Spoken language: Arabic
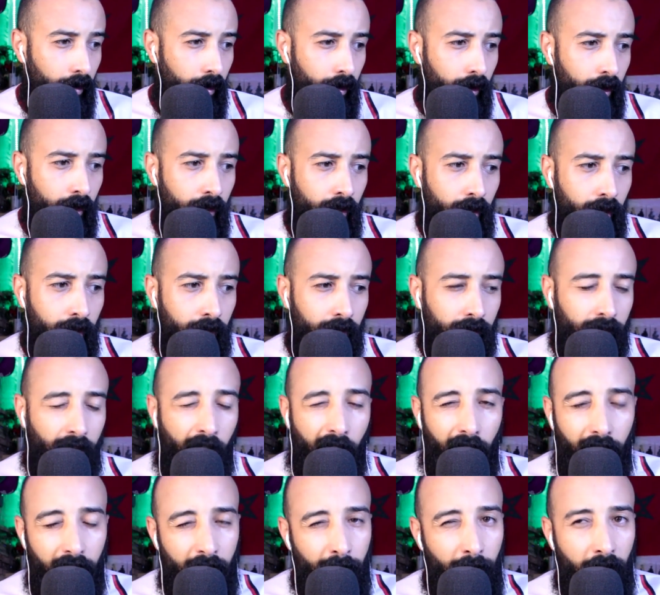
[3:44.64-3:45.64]
انا
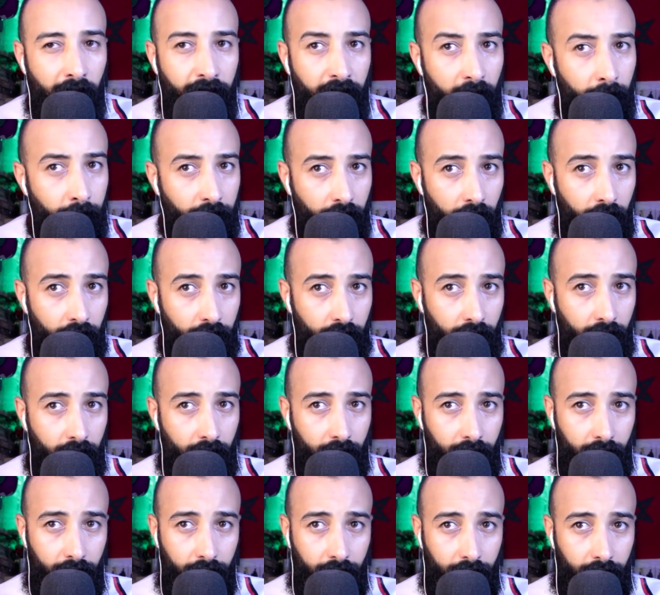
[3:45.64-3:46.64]
دالي ما فهمتهاش
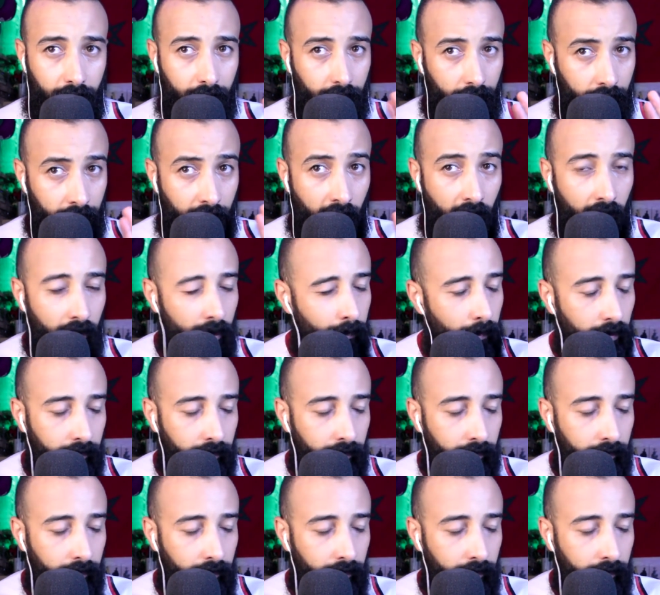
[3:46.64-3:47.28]
دالي